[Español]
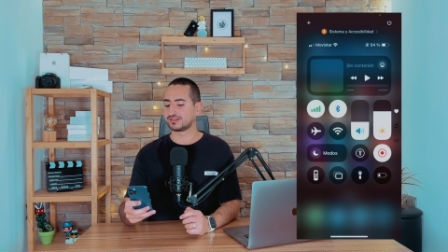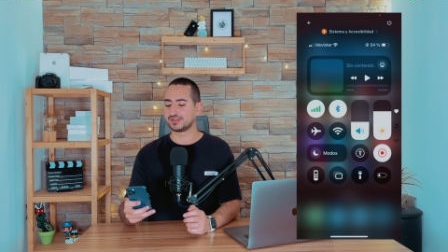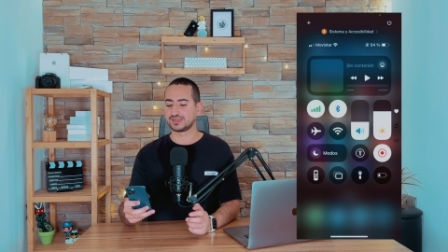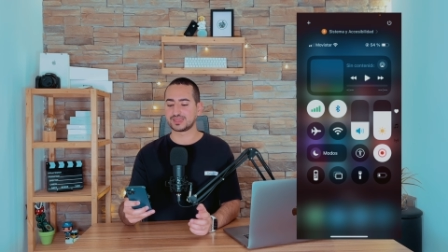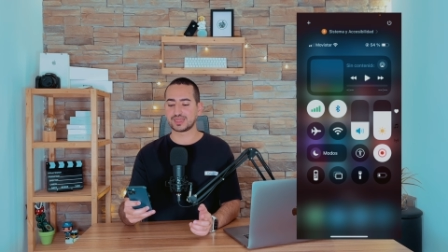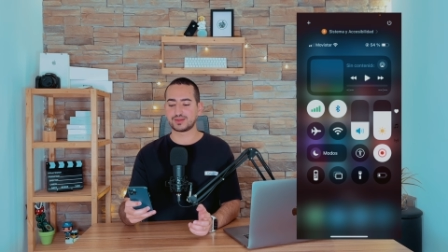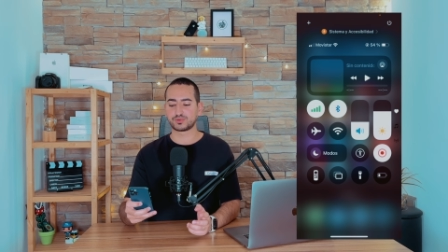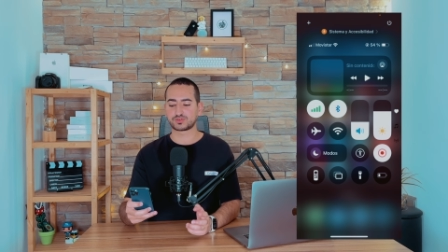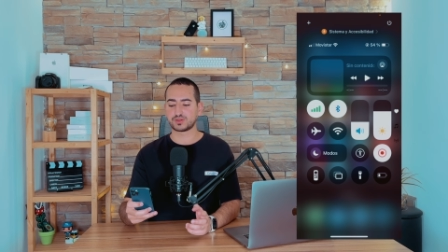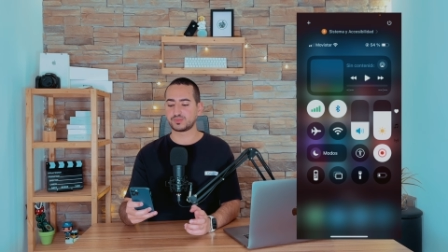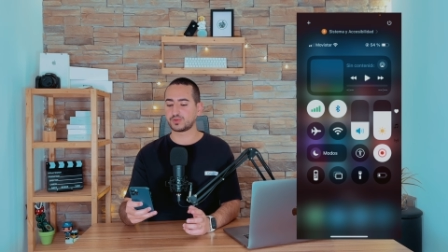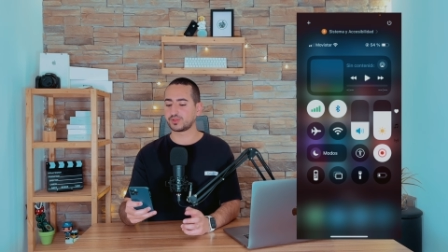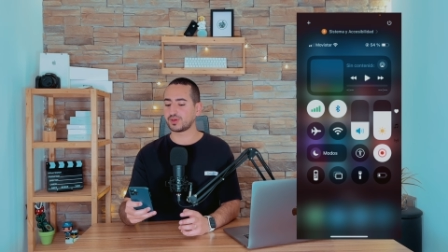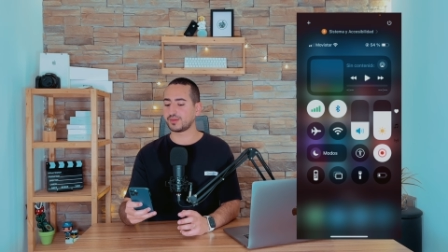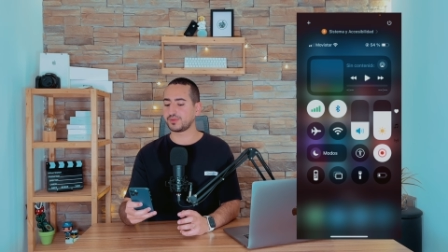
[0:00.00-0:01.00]
Si queremos el
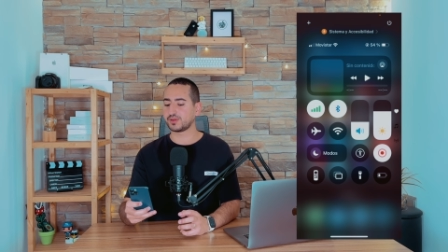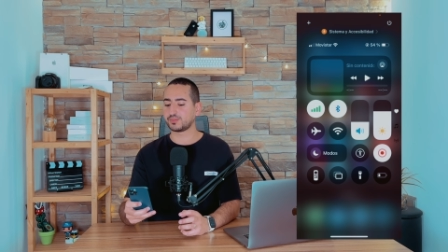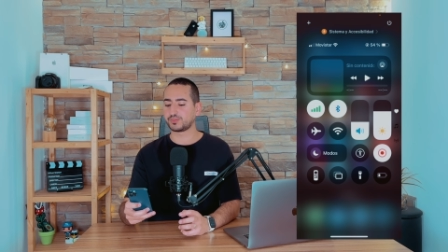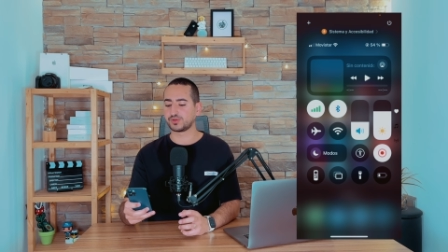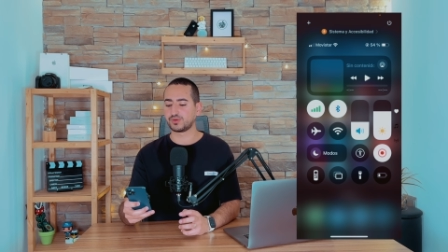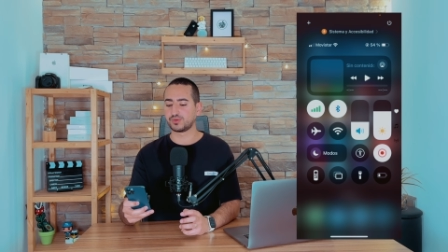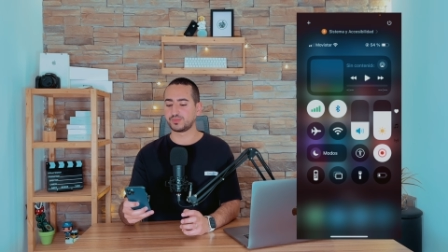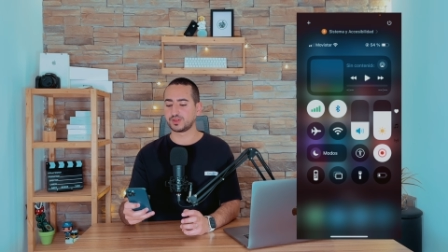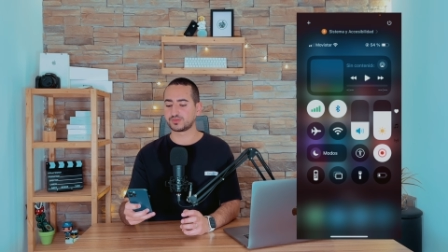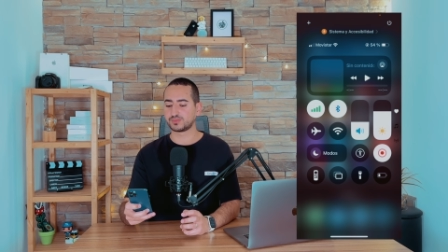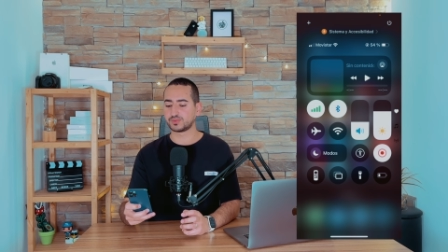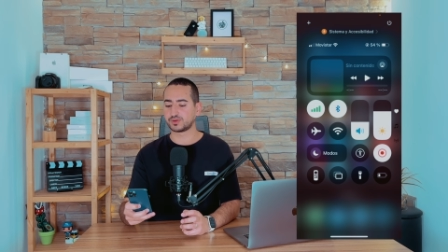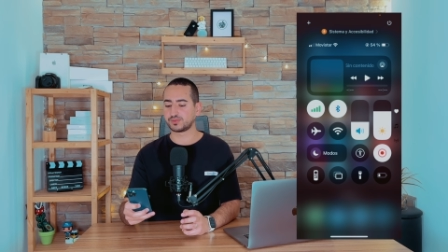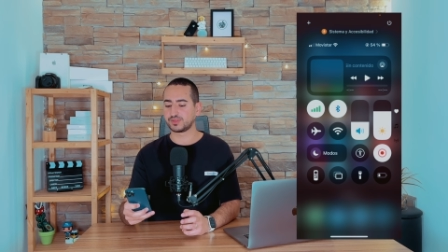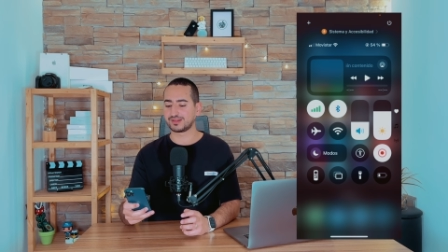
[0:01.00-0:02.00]
modo avión, pues lo
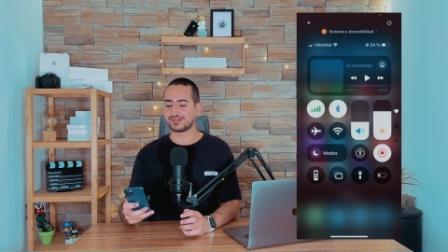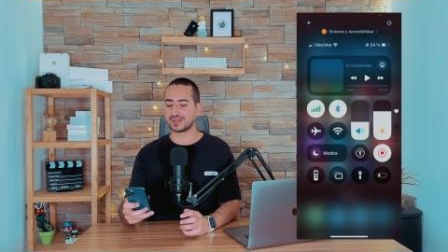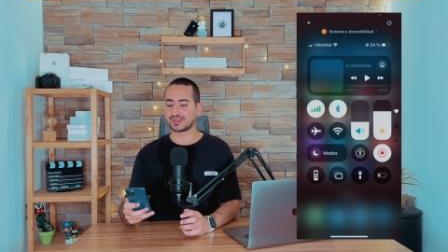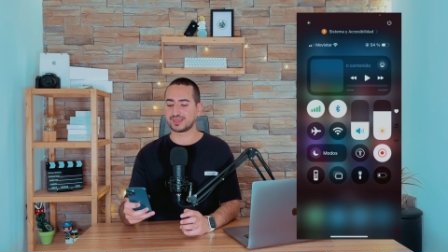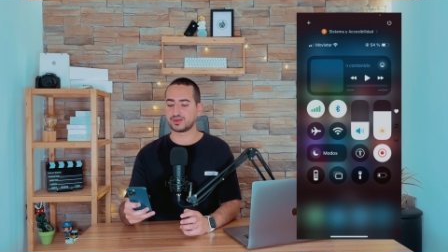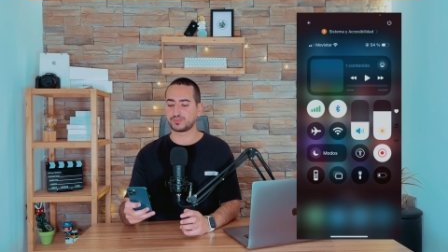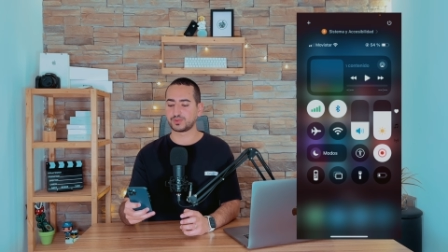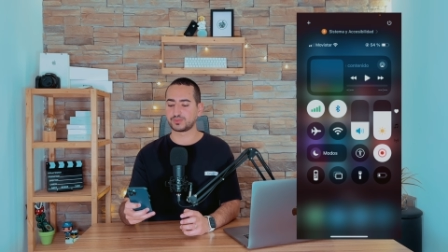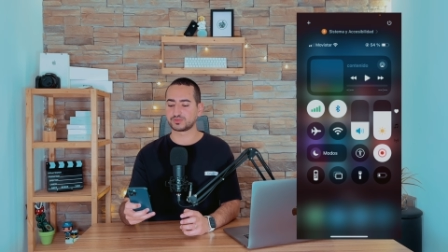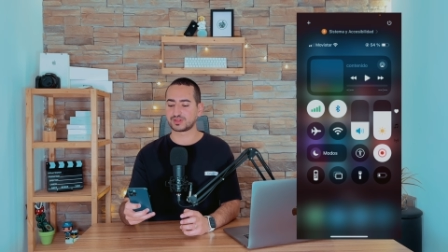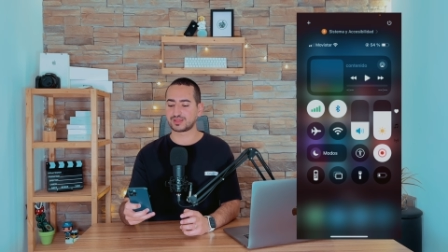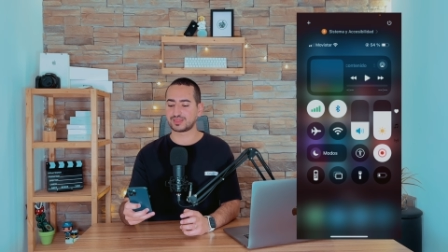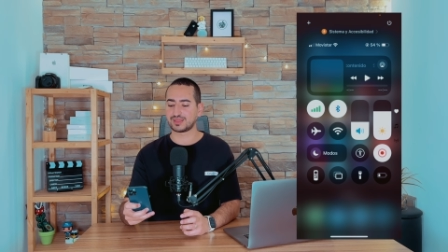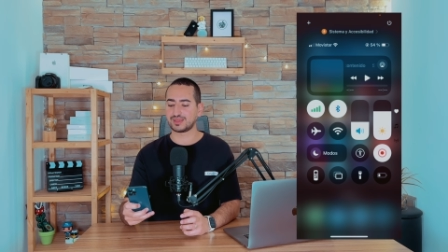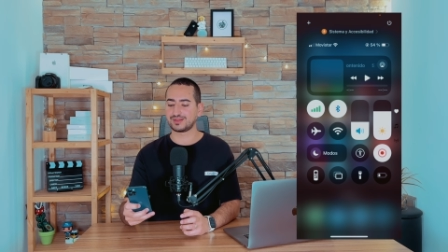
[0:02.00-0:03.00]
mismo, desde aquí lo podemos
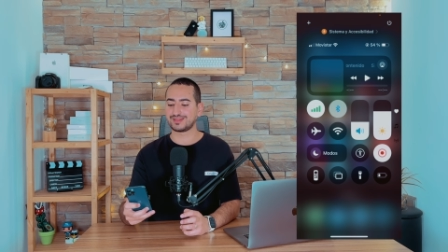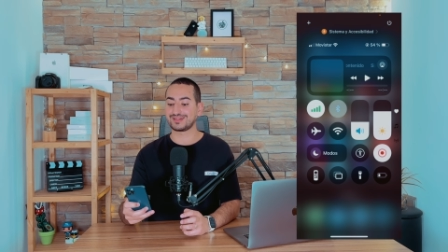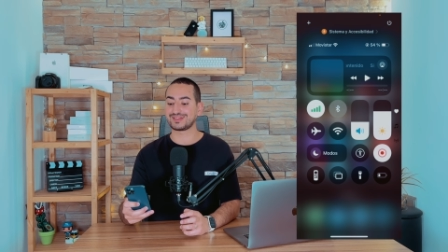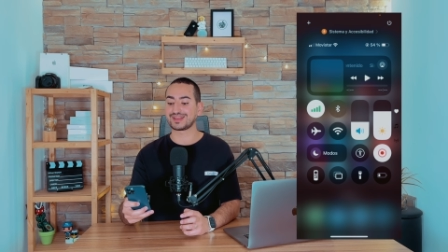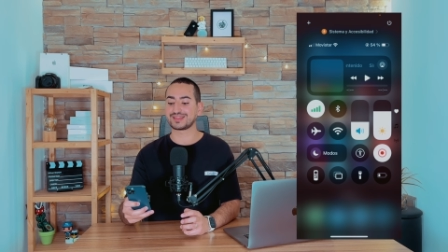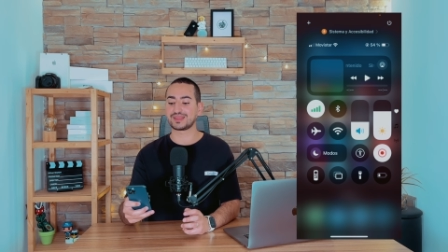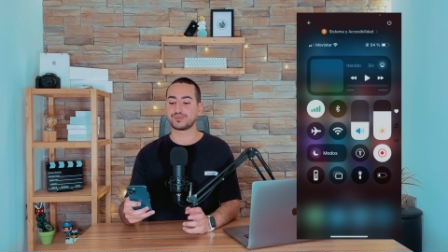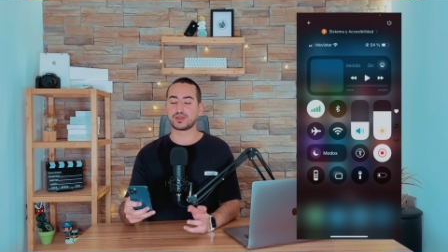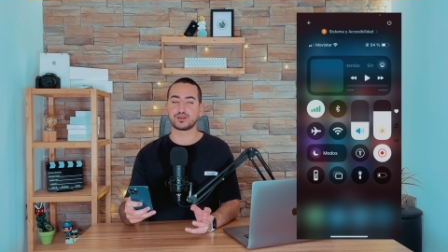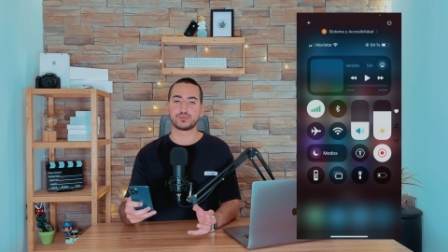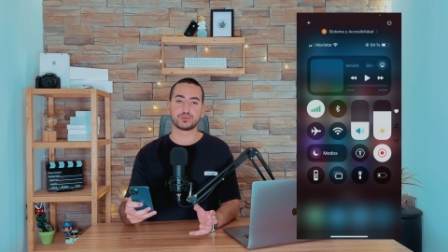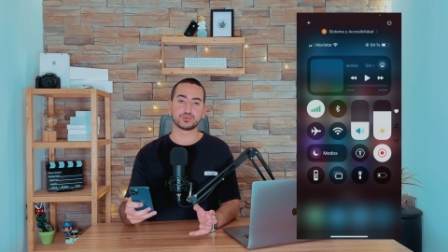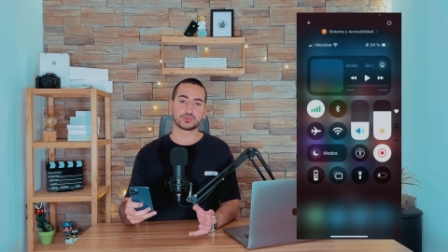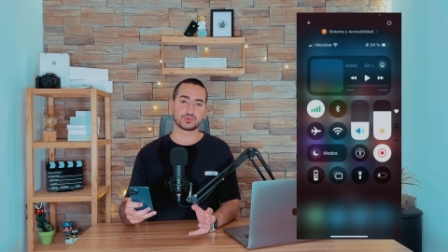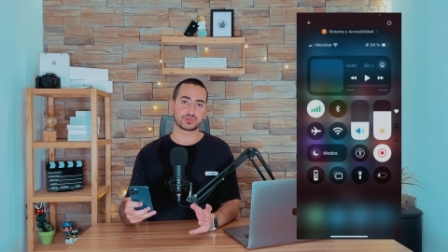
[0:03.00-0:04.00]
hacer, desactivar el
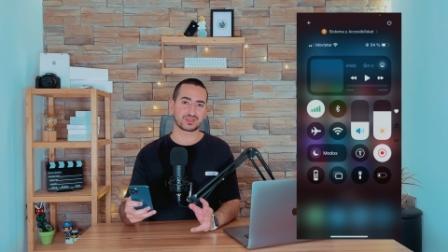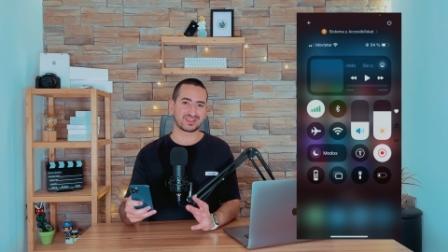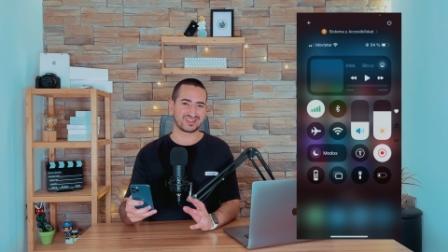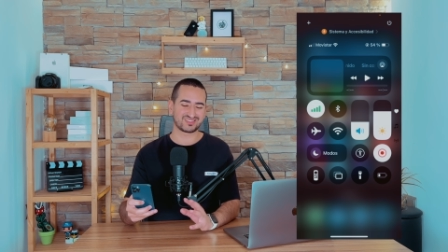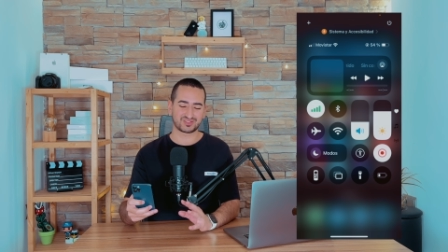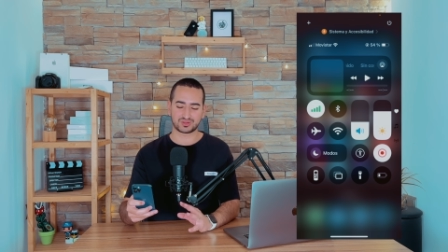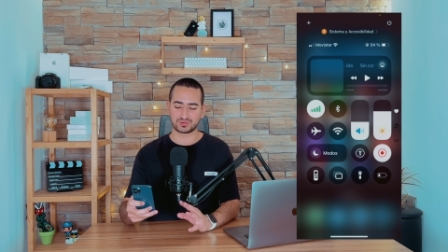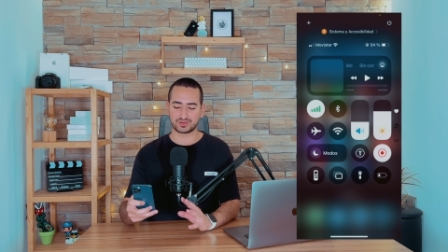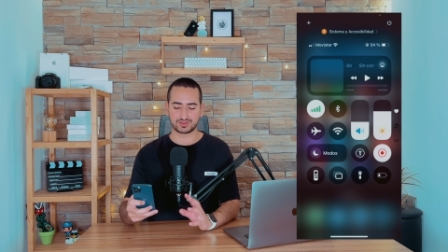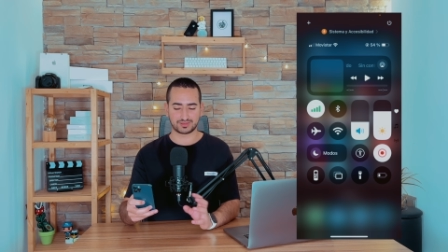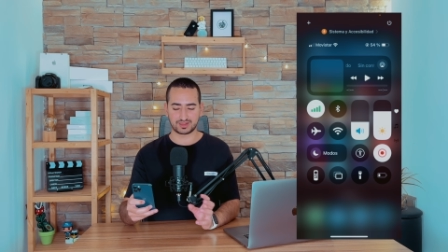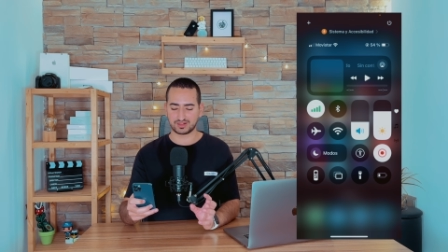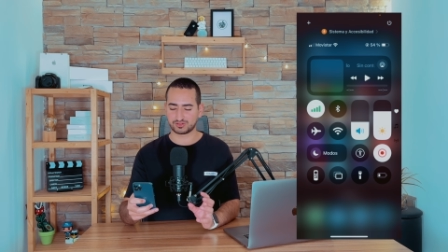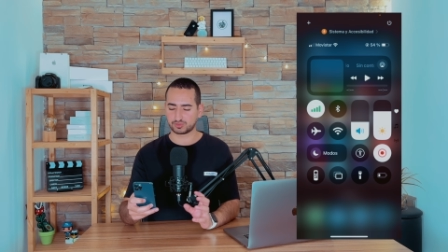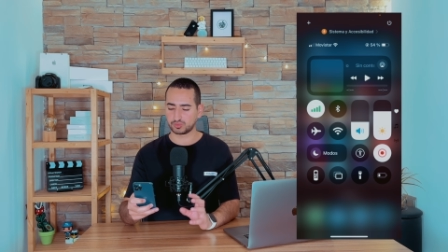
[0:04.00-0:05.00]
Bluetooth, que esto
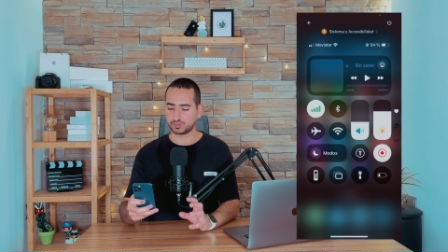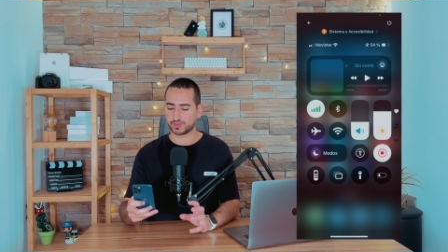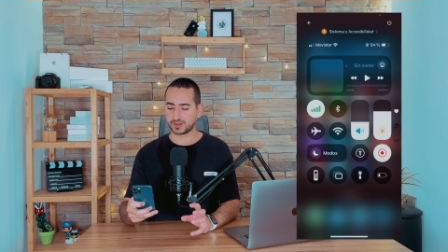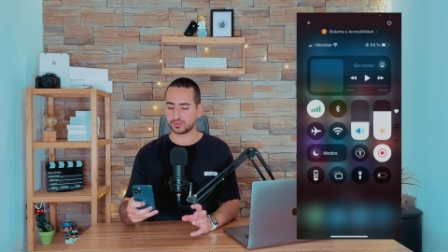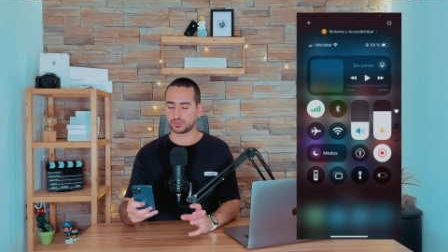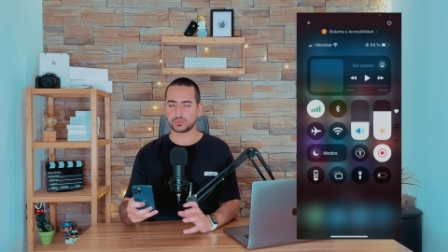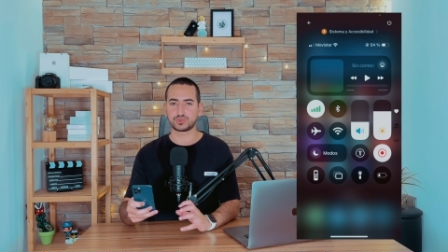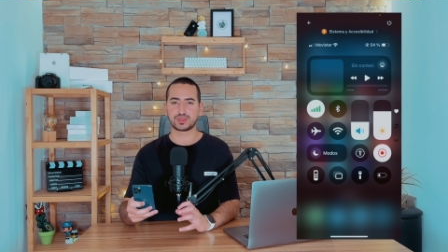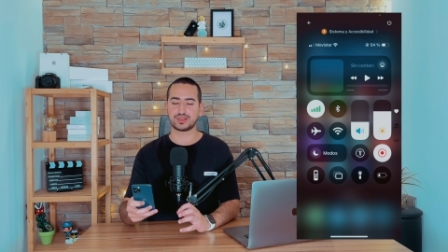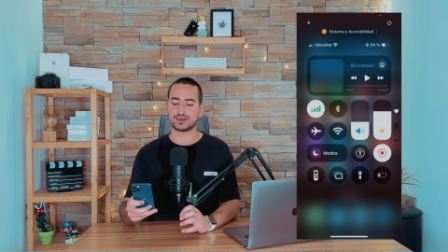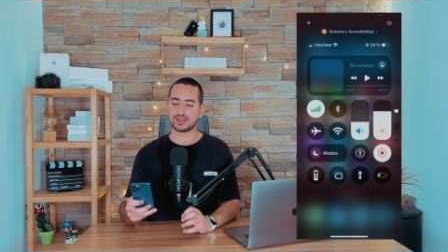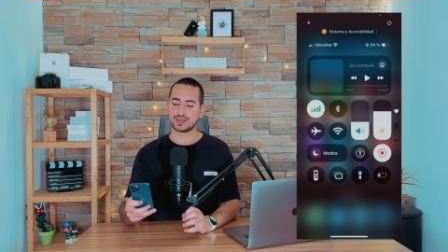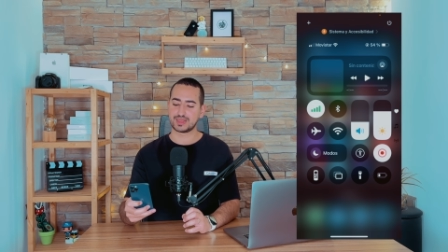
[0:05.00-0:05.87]
es súper útil,